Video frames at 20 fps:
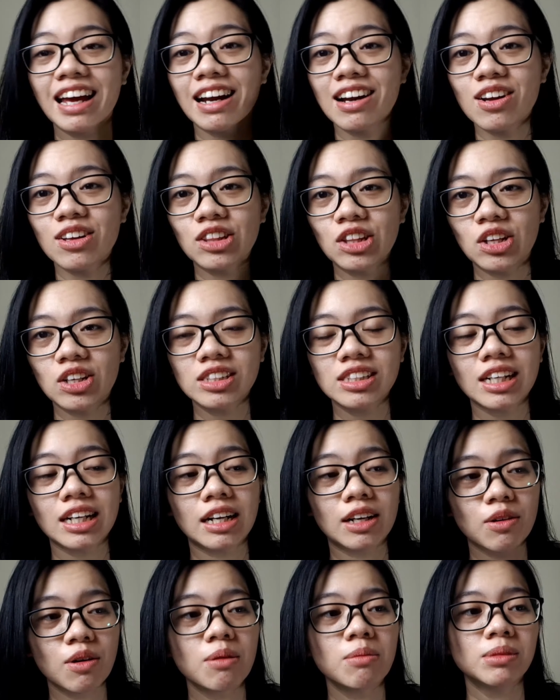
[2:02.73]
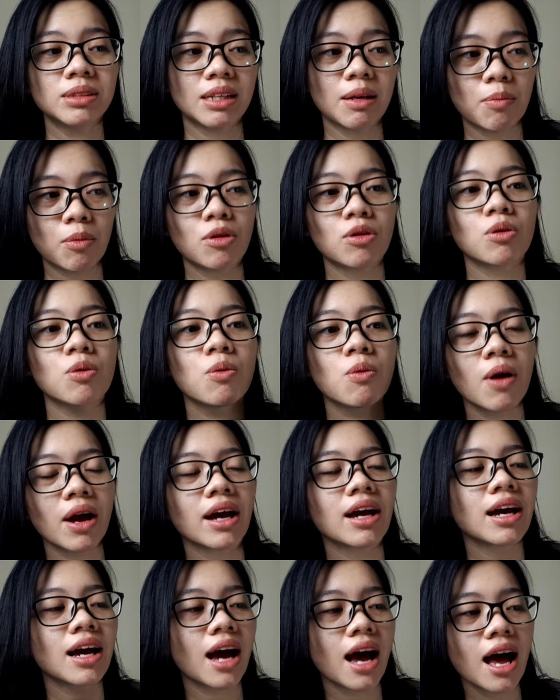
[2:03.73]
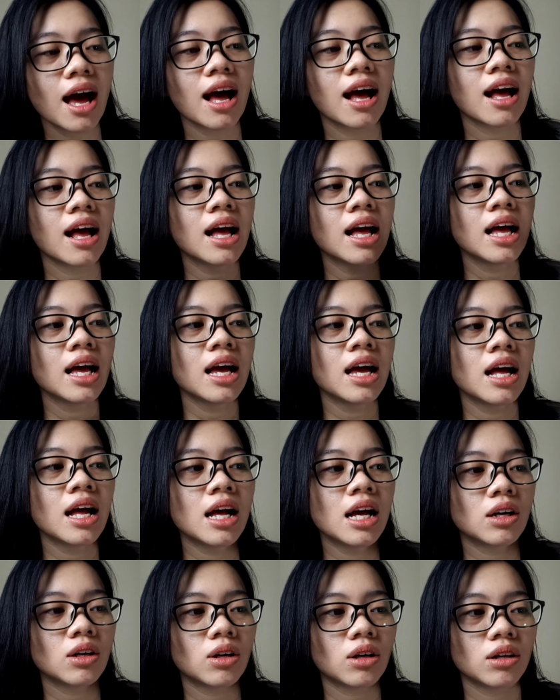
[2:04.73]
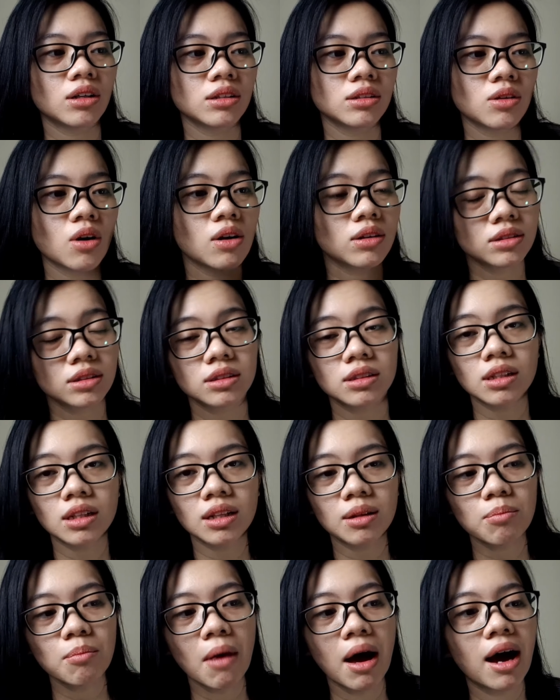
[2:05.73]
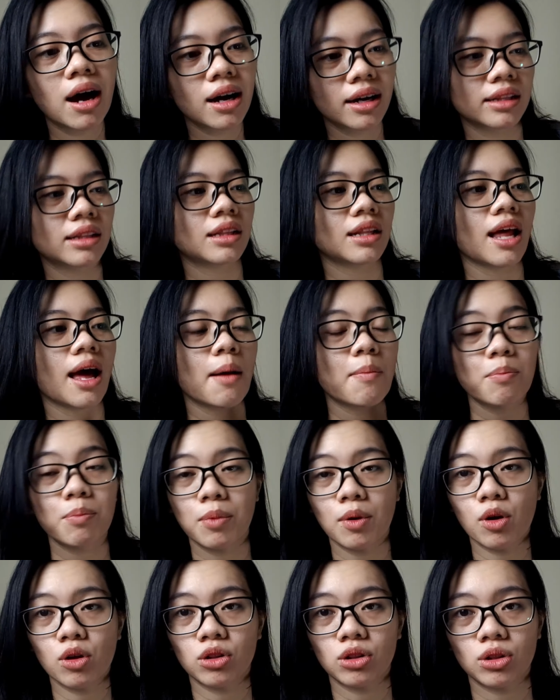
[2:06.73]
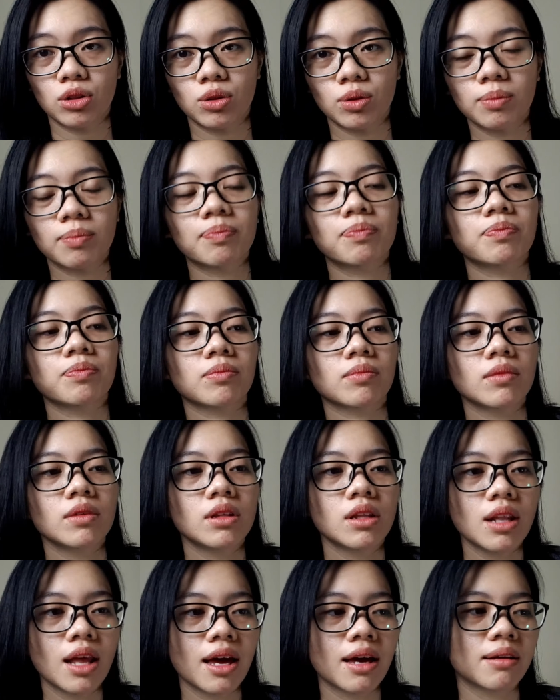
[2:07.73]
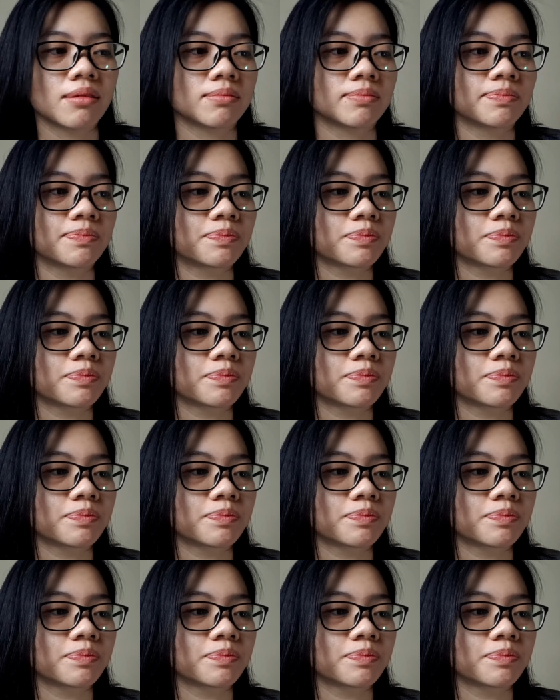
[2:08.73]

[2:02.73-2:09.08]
yang nonton channel gue meskipun gue nggak constant banget upload nah